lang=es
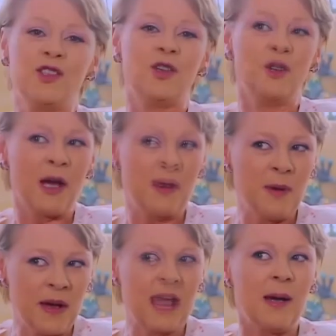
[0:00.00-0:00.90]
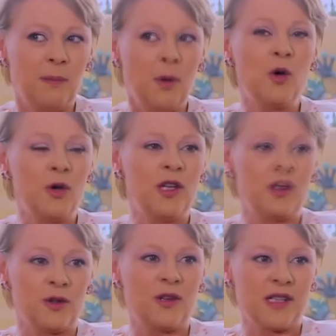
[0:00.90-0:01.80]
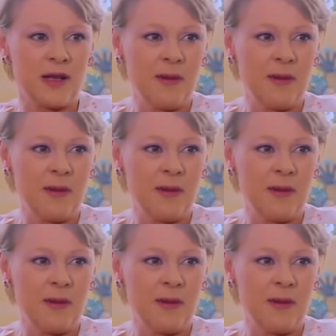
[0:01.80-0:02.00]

Yo creo que a mí me queda poco dentro de este